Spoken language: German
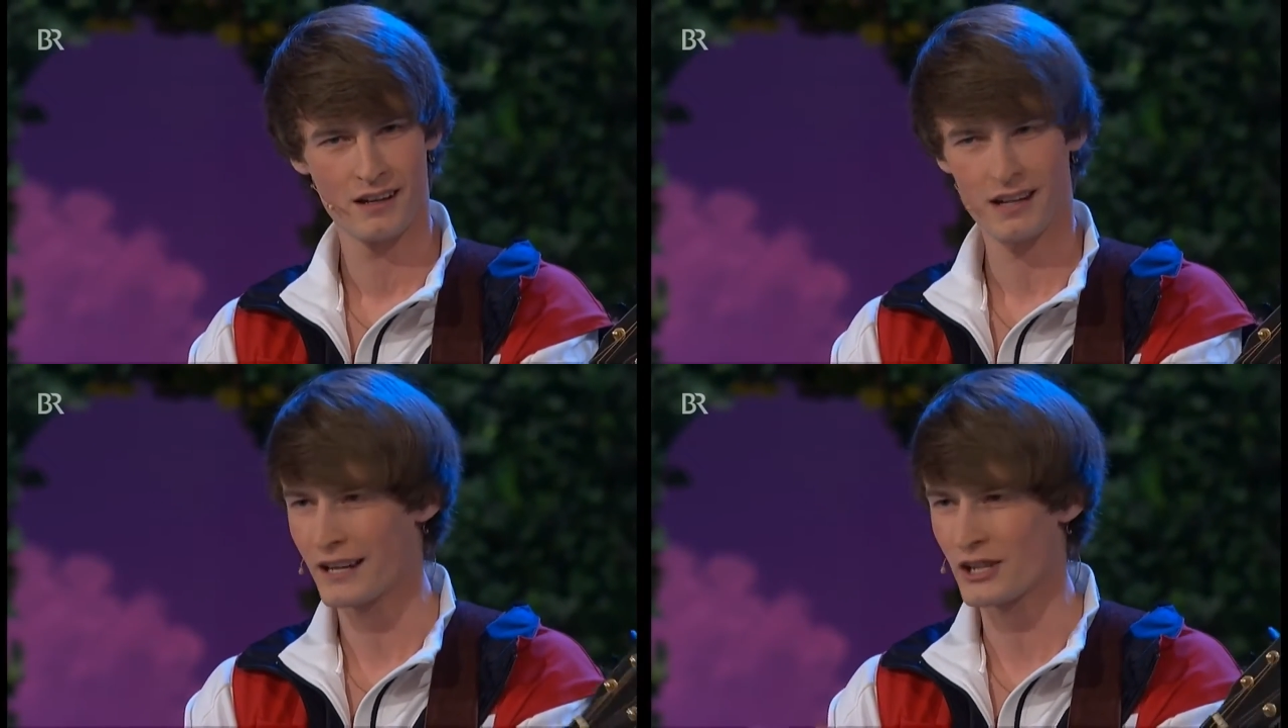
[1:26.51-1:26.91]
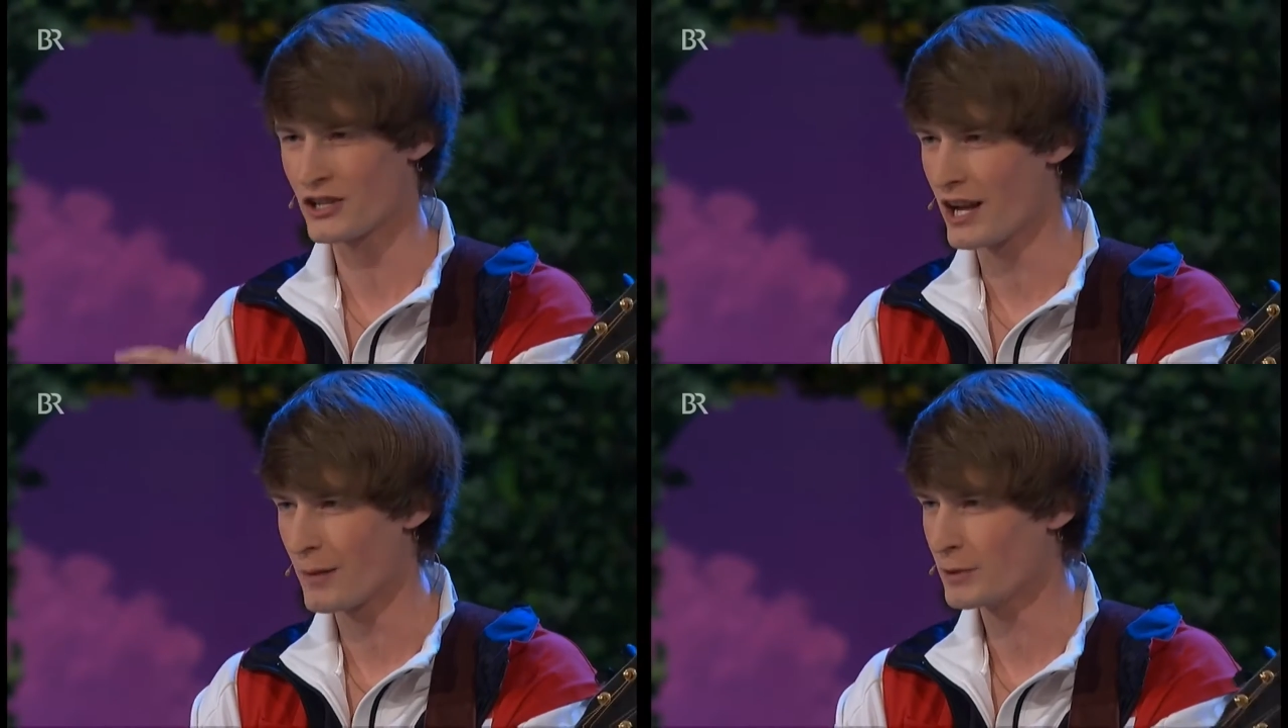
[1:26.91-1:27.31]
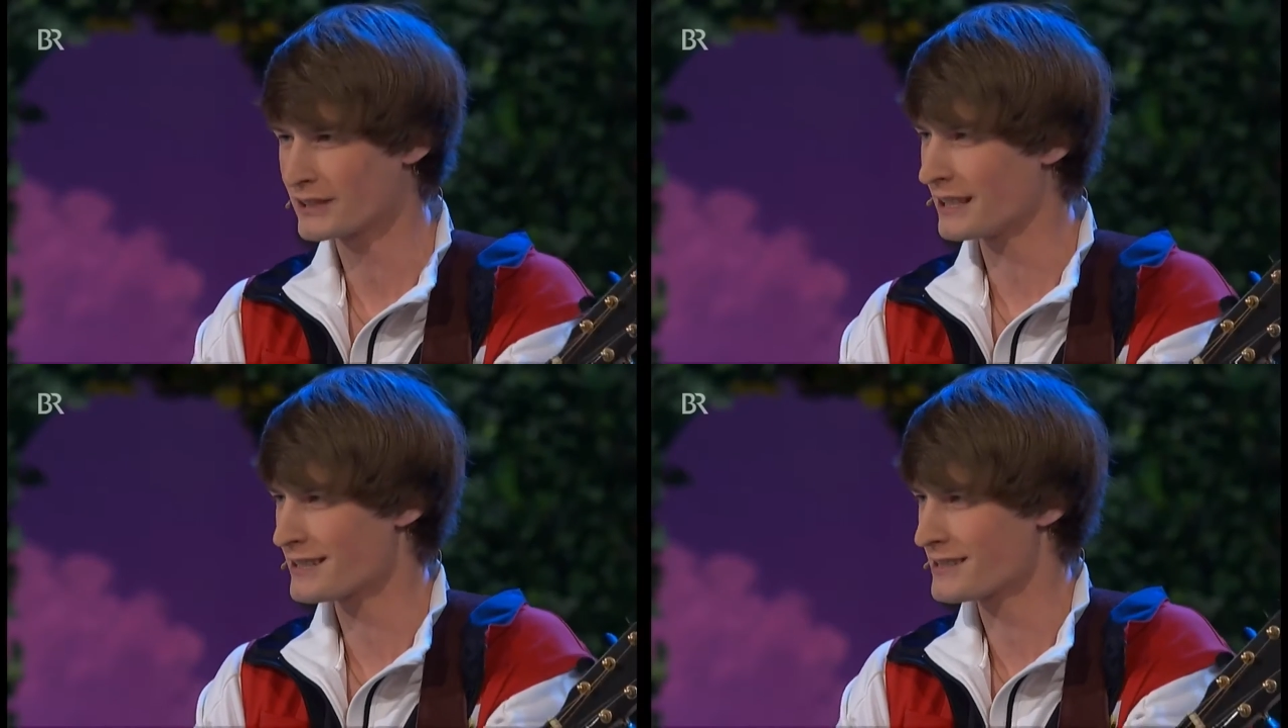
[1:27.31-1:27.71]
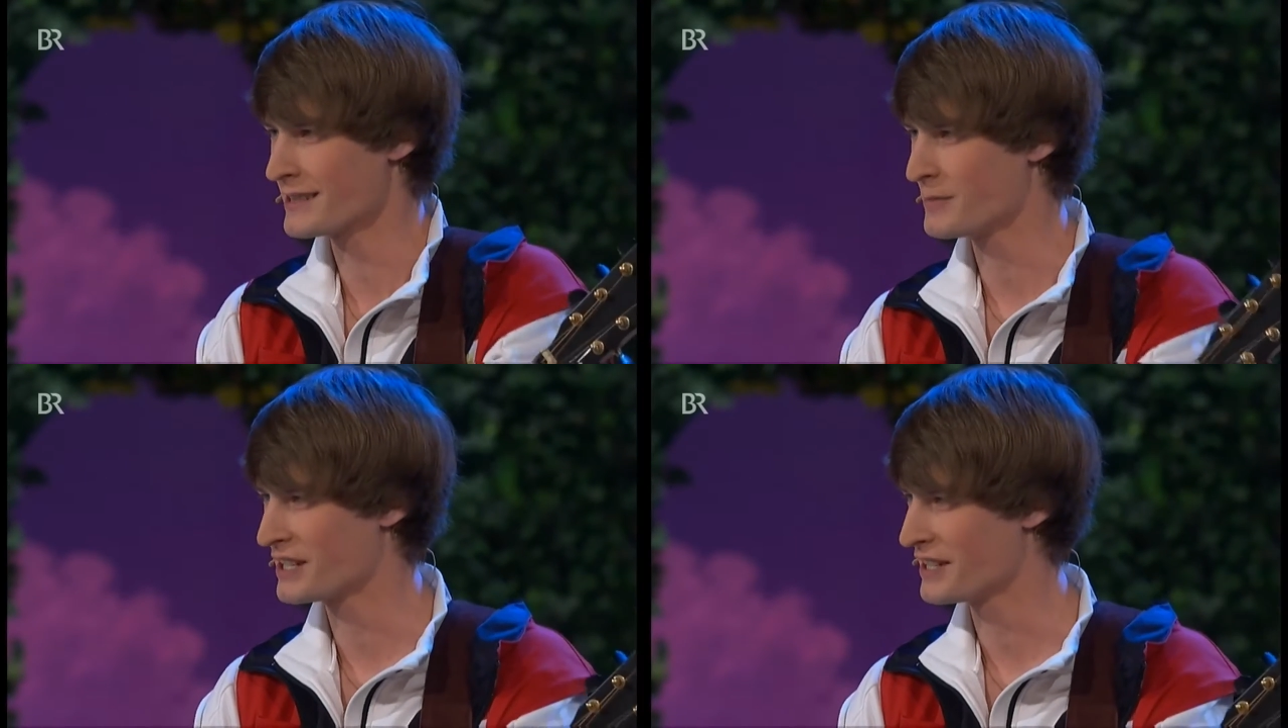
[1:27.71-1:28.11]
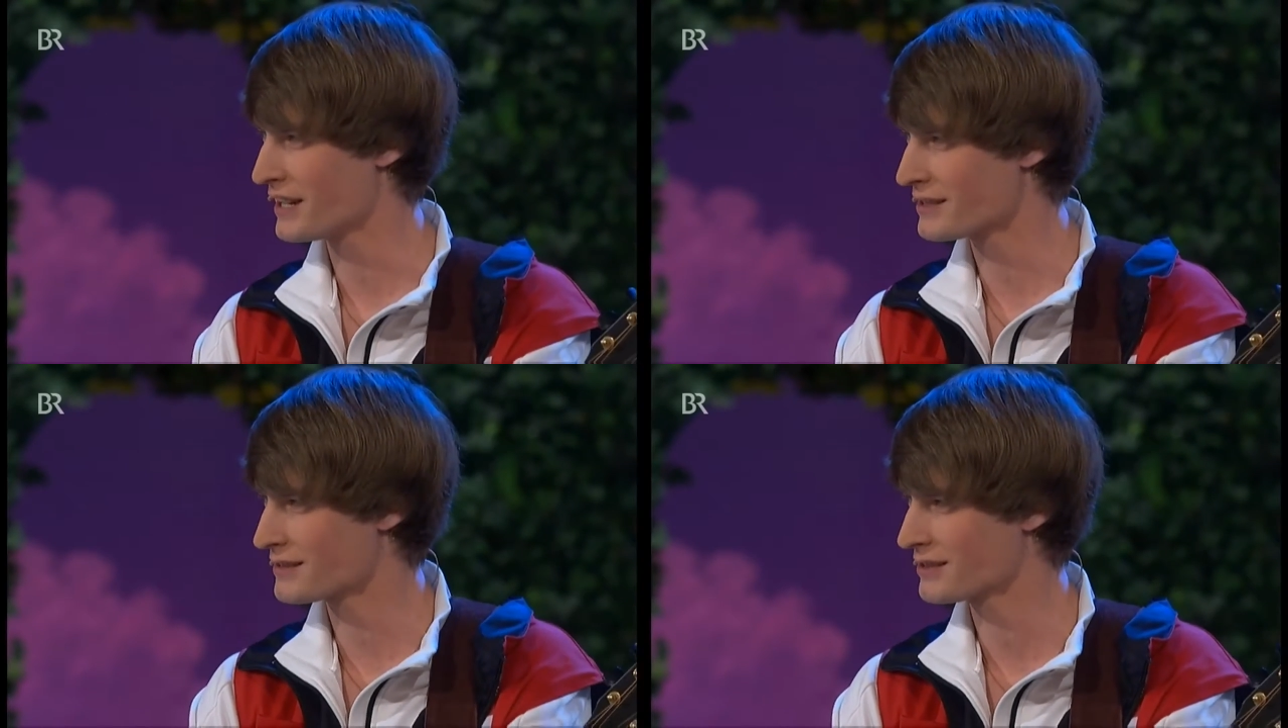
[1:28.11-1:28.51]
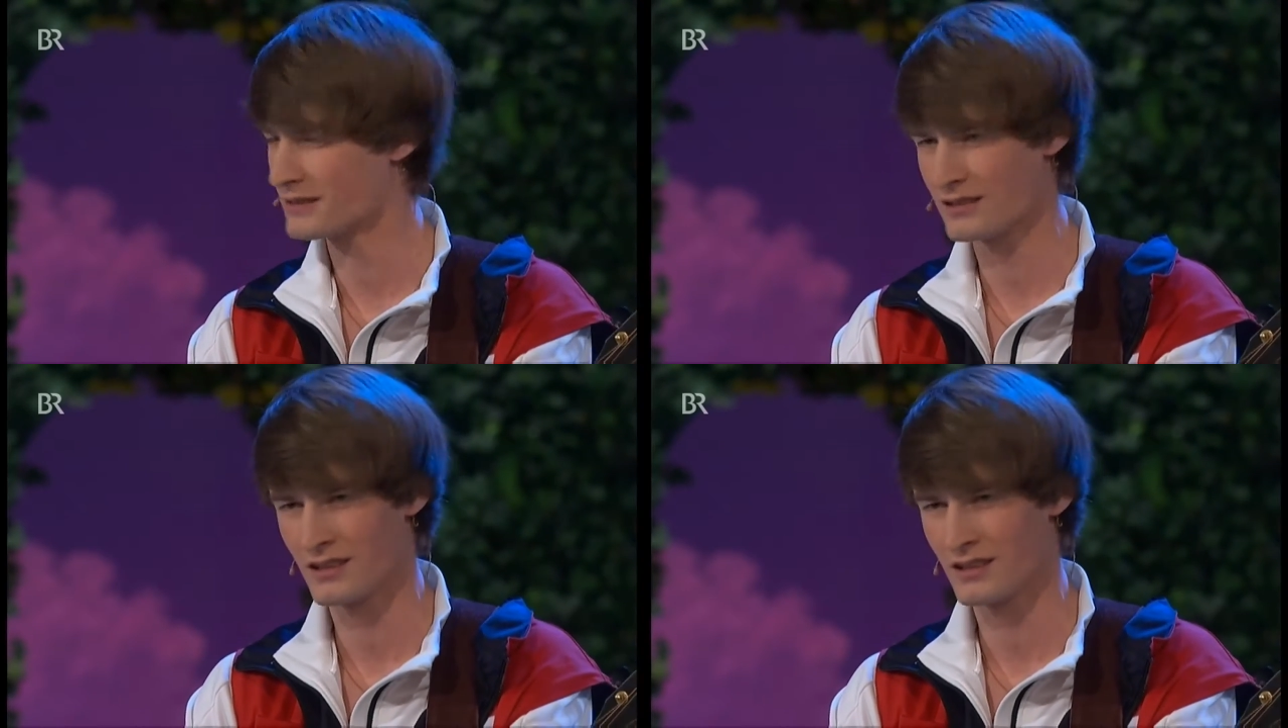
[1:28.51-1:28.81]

Keine Schnabeltassen im Knast,